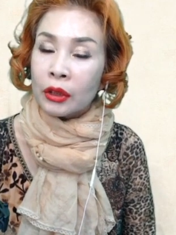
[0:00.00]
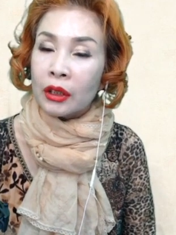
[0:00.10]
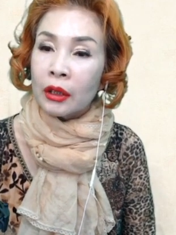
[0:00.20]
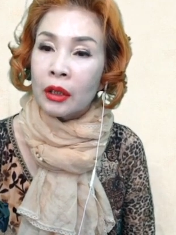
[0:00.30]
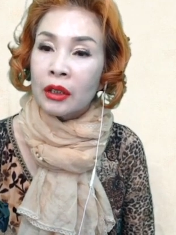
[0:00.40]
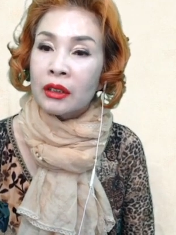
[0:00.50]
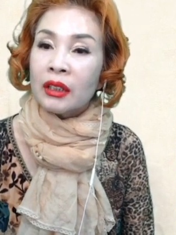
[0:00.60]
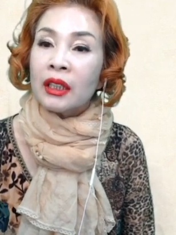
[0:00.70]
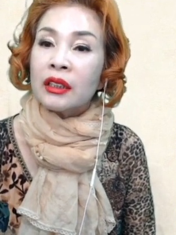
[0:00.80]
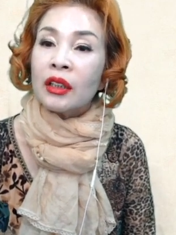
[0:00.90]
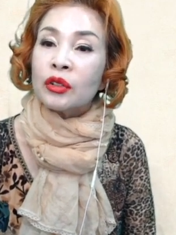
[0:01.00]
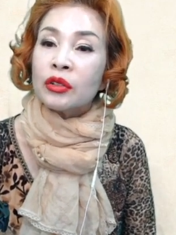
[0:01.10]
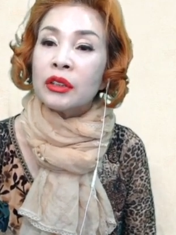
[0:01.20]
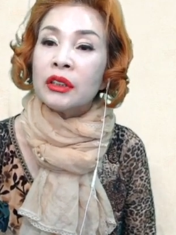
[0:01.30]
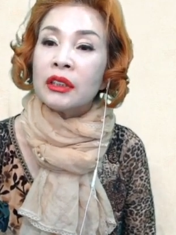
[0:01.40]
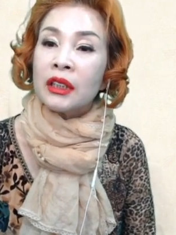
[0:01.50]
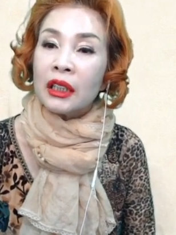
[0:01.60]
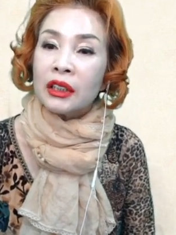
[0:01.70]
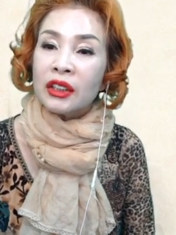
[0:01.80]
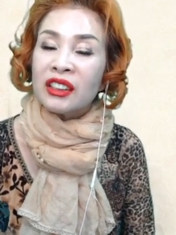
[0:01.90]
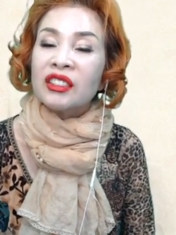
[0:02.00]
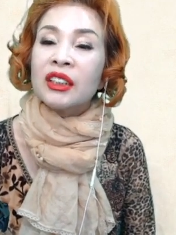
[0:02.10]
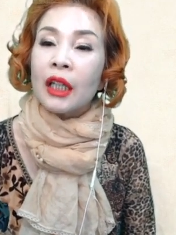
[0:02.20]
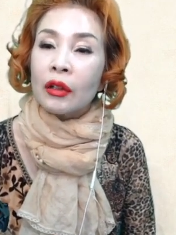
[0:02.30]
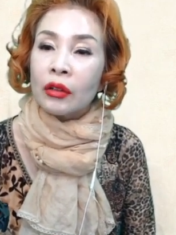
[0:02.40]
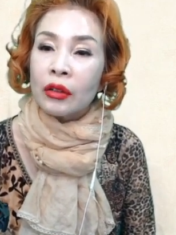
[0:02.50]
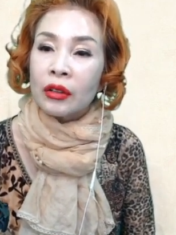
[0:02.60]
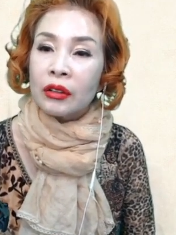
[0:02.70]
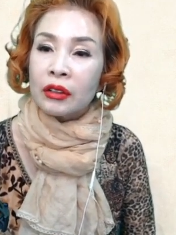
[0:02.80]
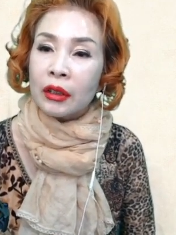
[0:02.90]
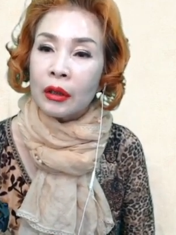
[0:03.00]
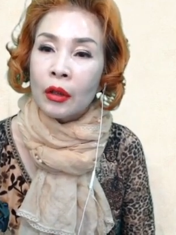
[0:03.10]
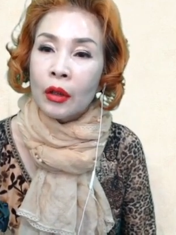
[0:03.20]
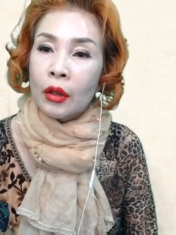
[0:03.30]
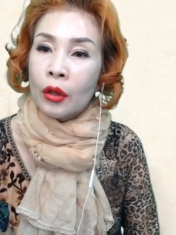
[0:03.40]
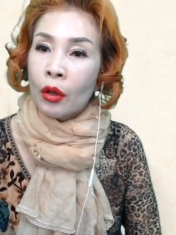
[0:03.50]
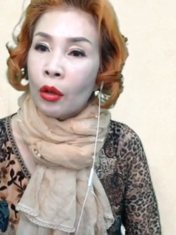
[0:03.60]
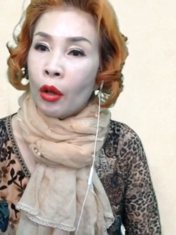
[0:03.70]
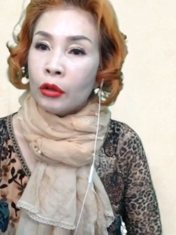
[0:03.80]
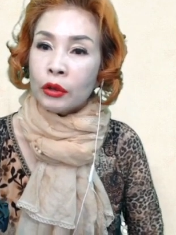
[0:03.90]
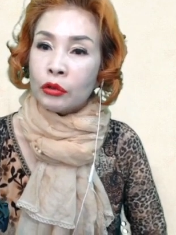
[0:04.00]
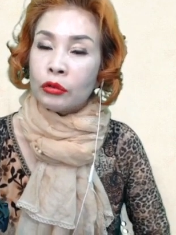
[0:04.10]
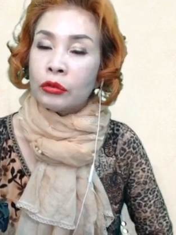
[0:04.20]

그러니까, 야 내가 수천인지 아닌지 내가 어떻게 알아? 그러니까 아니